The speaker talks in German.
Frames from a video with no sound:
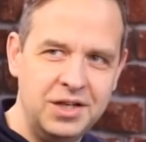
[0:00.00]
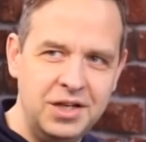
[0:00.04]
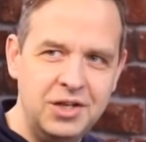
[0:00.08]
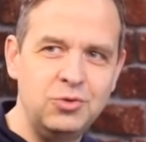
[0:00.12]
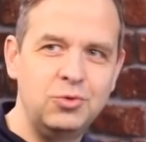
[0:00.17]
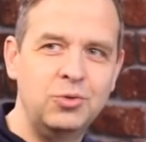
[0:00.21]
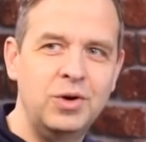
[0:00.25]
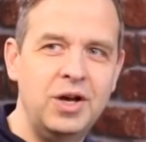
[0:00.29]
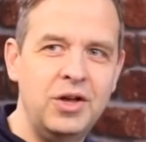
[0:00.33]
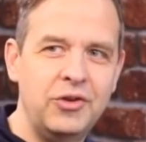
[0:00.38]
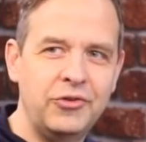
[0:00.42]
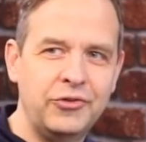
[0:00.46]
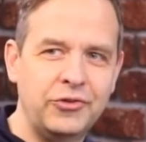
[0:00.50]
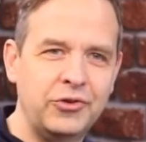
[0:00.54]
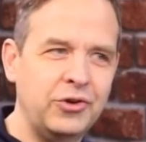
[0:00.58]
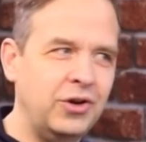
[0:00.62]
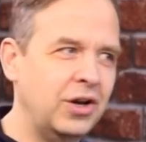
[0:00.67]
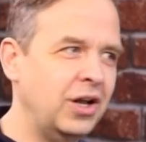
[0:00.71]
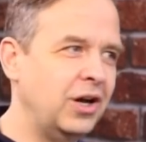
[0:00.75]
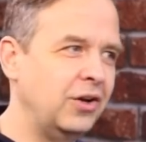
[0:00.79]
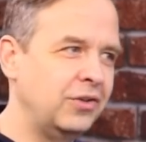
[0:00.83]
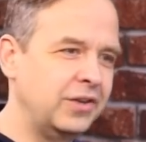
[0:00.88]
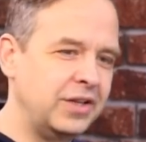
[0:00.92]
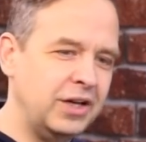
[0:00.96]
in
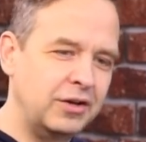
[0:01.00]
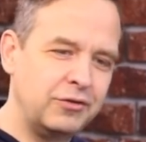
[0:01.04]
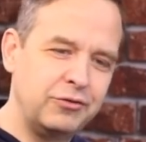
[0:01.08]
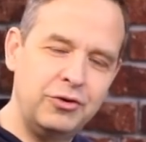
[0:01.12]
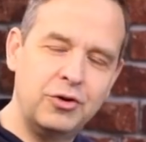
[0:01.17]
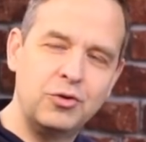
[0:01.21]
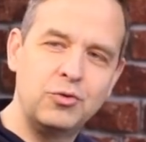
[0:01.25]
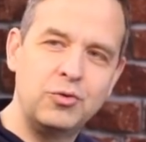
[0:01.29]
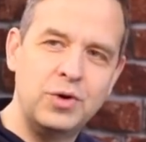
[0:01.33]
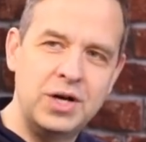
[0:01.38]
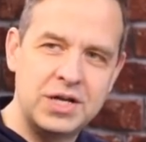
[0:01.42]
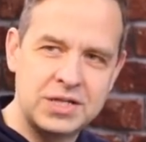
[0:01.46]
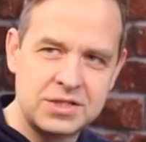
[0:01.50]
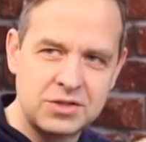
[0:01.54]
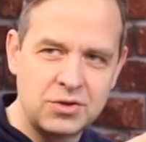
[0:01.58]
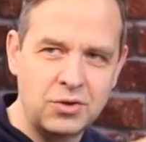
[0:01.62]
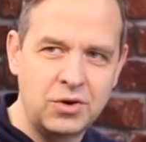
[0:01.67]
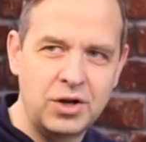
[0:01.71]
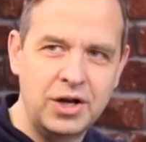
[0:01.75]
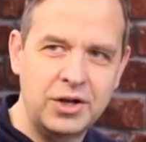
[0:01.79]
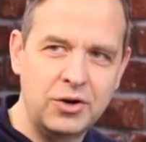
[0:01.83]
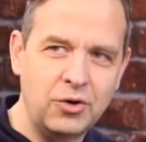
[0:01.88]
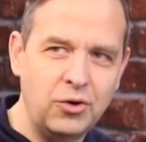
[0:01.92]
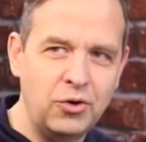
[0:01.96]
US-Dollar und dann von
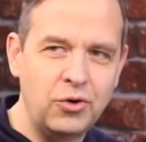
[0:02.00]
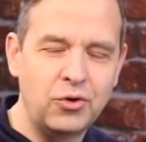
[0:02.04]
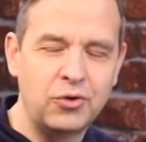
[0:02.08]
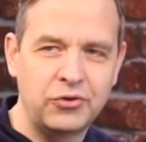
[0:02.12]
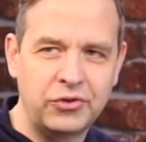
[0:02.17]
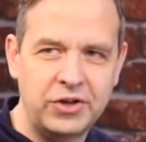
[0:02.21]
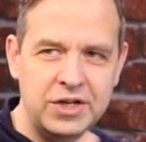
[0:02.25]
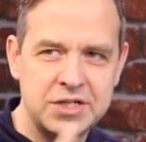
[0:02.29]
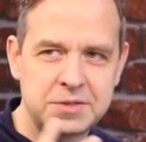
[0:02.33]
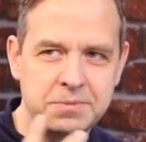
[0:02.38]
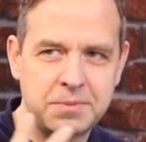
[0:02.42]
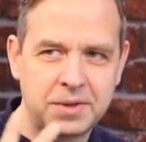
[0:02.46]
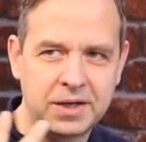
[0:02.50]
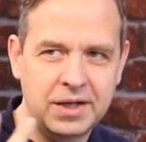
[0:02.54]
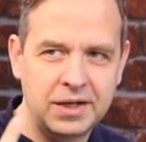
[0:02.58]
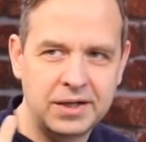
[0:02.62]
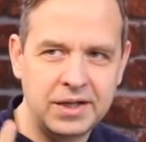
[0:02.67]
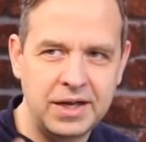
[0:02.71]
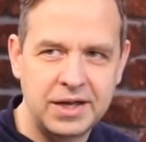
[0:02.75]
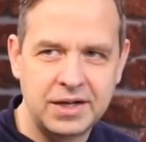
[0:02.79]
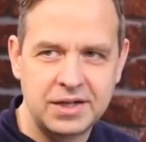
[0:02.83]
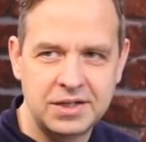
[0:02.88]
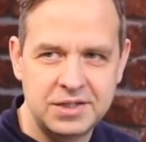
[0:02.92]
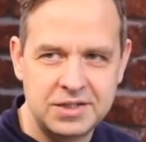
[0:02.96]
US-Dollar in Euro. Das heißt, man hat
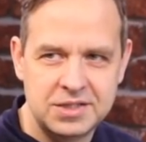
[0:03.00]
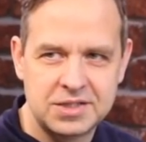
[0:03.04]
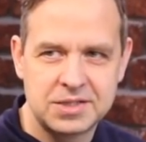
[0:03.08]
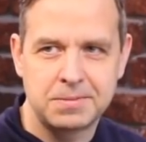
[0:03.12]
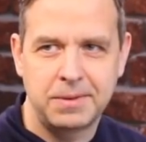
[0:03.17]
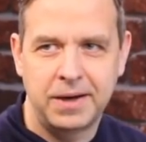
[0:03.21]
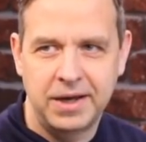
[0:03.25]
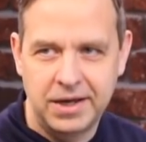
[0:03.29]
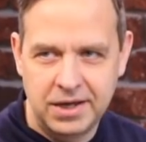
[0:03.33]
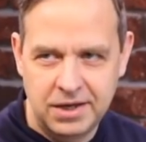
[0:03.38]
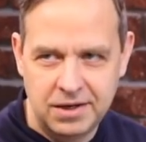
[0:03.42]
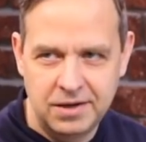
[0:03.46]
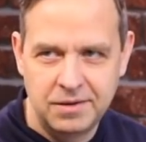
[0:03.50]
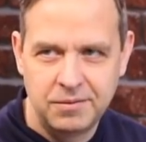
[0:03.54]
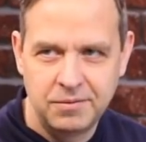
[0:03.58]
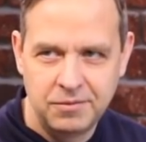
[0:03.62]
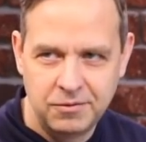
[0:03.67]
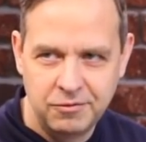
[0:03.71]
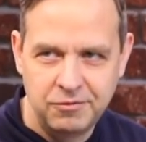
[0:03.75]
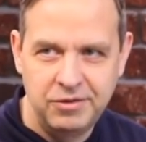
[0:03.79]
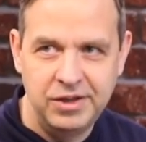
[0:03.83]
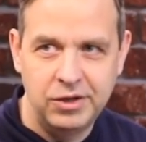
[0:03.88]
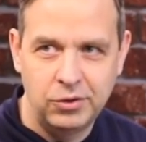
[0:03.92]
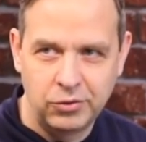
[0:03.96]
eigentlich zwei
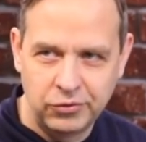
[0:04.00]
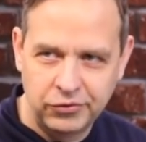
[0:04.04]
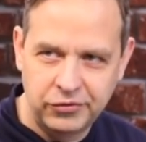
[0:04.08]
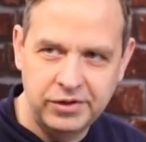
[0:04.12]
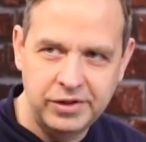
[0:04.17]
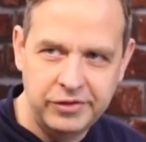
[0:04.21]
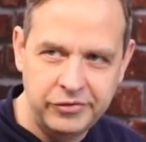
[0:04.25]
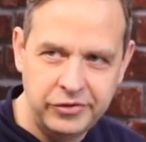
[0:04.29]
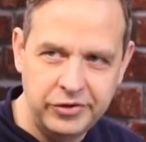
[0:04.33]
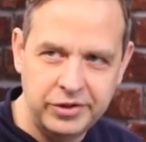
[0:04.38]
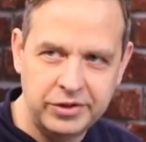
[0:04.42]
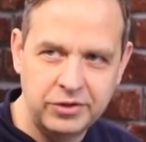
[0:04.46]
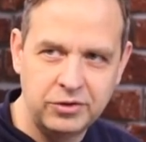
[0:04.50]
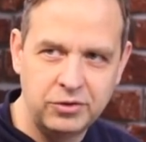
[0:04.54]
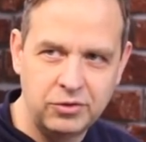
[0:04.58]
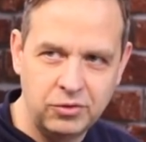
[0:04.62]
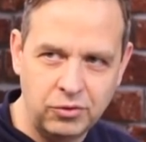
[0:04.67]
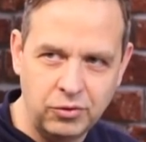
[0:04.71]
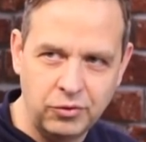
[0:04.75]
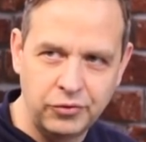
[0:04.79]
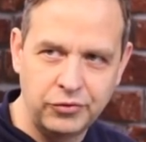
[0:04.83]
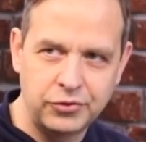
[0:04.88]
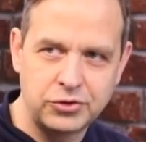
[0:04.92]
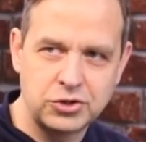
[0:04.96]
Währungsrisiken,
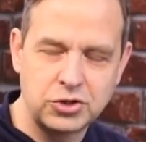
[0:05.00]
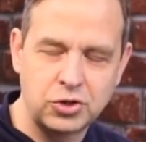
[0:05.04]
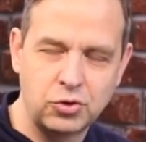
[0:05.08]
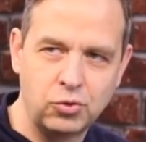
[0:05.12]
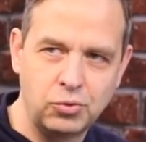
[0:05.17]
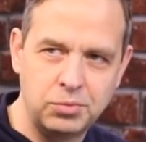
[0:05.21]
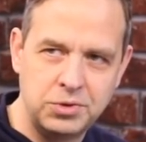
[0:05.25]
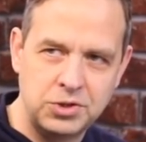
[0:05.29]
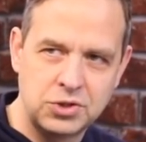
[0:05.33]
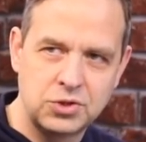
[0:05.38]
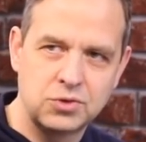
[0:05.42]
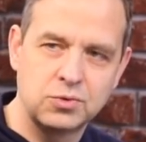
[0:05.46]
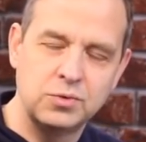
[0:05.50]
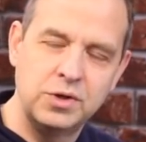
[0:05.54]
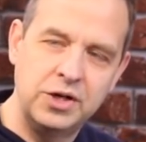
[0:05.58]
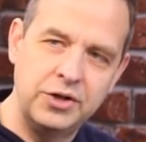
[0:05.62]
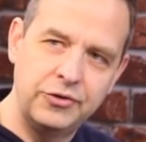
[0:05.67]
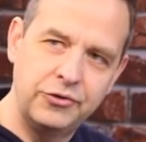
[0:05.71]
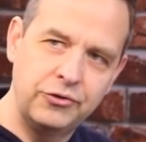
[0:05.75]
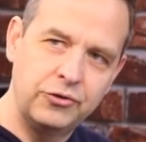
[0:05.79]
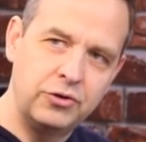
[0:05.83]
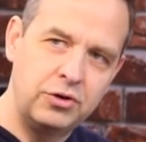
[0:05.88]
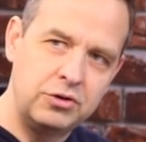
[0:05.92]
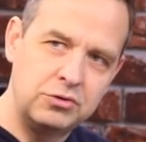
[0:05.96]
russischer Rubel zu
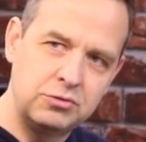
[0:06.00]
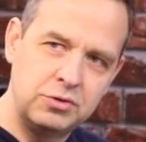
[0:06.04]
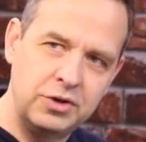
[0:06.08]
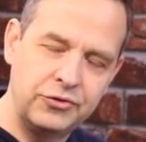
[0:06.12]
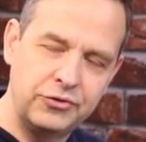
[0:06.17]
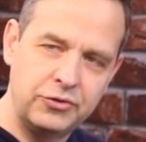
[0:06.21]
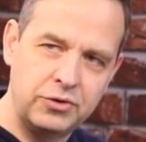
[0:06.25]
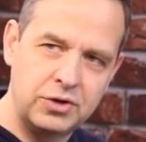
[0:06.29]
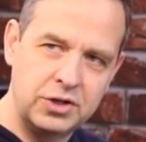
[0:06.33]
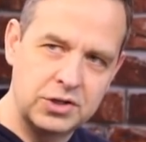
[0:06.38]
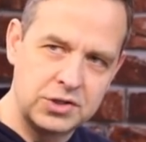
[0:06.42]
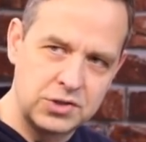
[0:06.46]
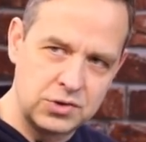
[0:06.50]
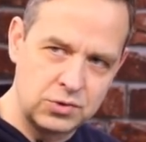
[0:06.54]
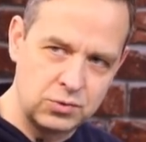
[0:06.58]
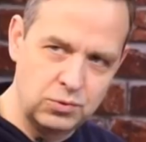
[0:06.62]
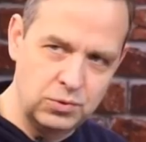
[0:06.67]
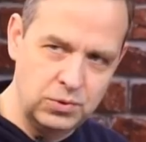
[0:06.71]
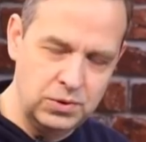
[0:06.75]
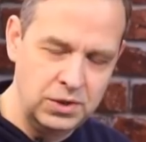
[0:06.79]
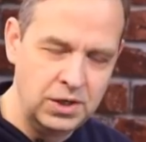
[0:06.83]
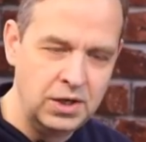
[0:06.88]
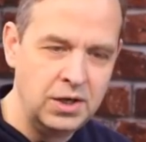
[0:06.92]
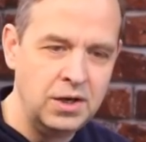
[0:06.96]
US-Dollar, US-Dollar
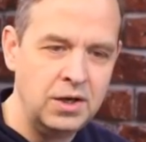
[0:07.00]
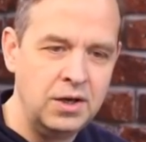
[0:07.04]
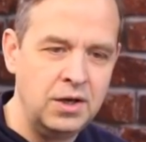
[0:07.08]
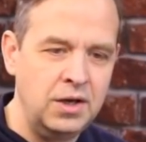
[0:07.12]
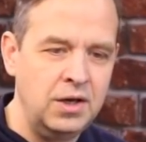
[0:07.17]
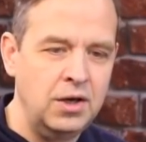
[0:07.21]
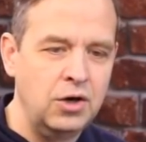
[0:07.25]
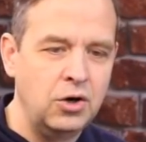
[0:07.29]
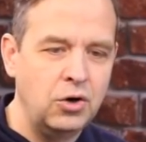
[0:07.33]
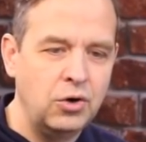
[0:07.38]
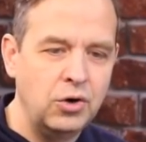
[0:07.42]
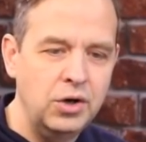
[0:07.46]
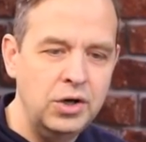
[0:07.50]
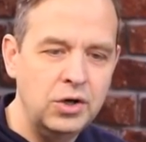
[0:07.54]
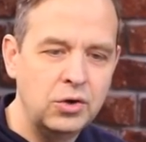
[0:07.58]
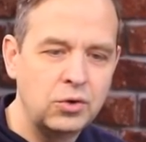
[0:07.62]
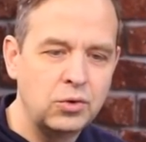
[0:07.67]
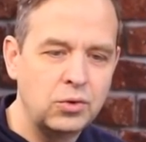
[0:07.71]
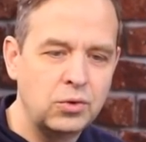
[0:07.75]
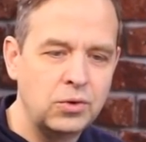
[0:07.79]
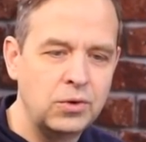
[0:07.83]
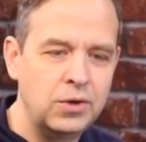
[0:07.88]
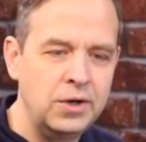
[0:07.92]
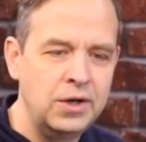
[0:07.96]
zu äh,
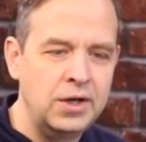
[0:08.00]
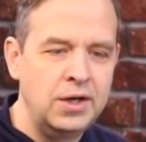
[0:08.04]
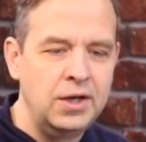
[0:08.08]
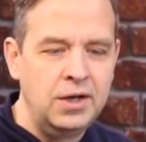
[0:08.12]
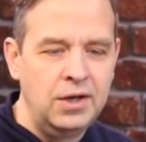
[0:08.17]
Euro.